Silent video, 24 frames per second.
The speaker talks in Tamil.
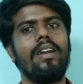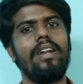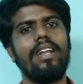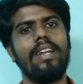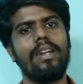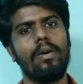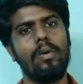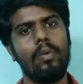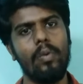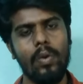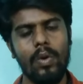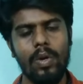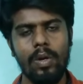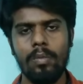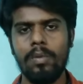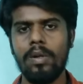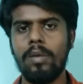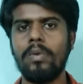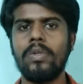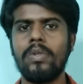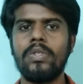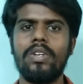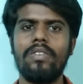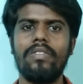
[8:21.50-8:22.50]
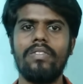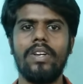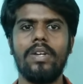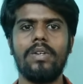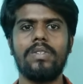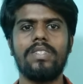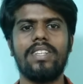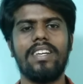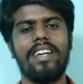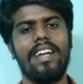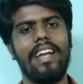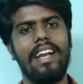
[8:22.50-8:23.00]
நீங்கள் ஒரு ப்ரொமோஷன்
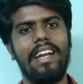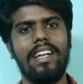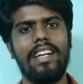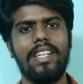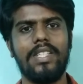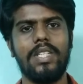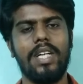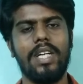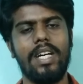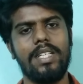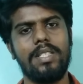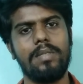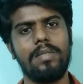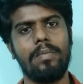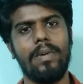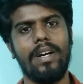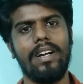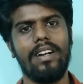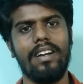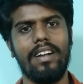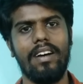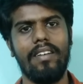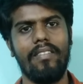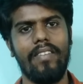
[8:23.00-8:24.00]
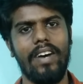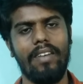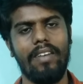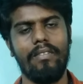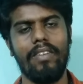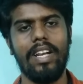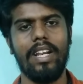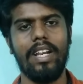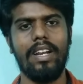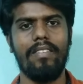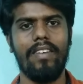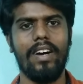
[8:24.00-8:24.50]
வீடியோஸ்க்கு என்ன சார்ஜ் பண் வா
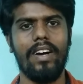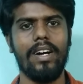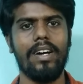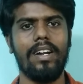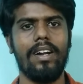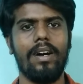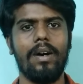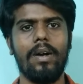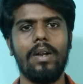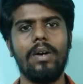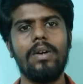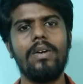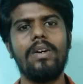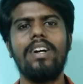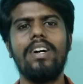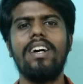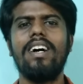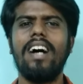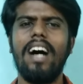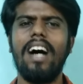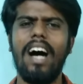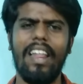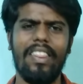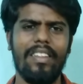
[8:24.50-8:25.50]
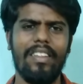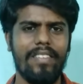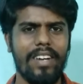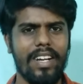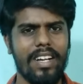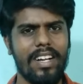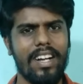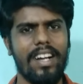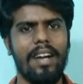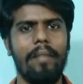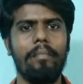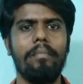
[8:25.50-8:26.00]
வெளியில் வாங்குறாங்களோ அதை
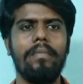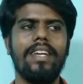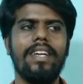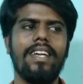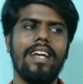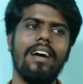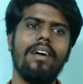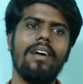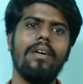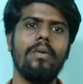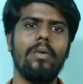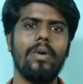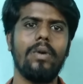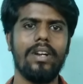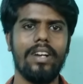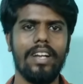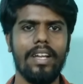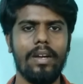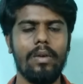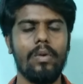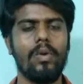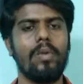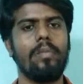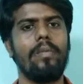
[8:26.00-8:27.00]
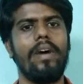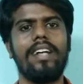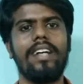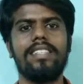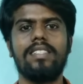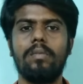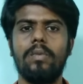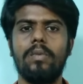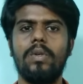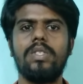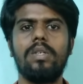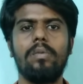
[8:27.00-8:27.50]
விட கம்மியாக ஒரு நீங்கள் ஒரு
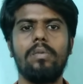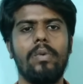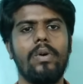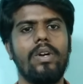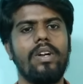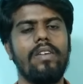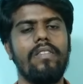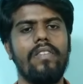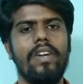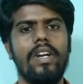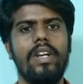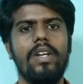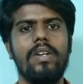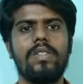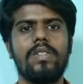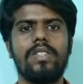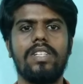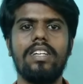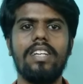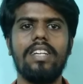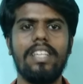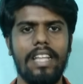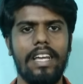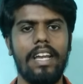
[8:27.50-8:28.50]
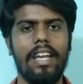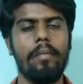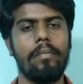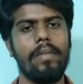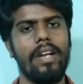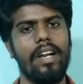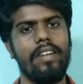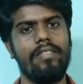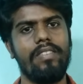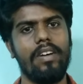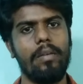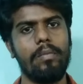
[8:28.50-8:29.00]
மாதம் முழுசும் போடுற வீடியோஸ்க்கு இது
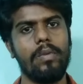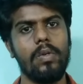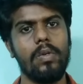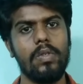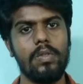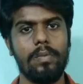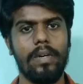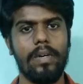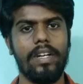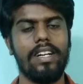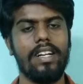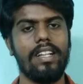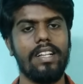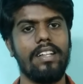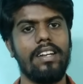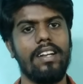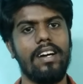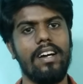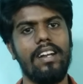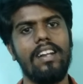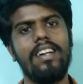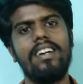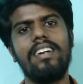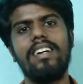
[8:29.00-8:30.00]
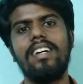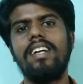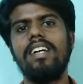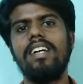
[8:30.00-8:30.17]
என் பிளாட்ஃபார்ம் யூஸ் பண்ணுறதுனால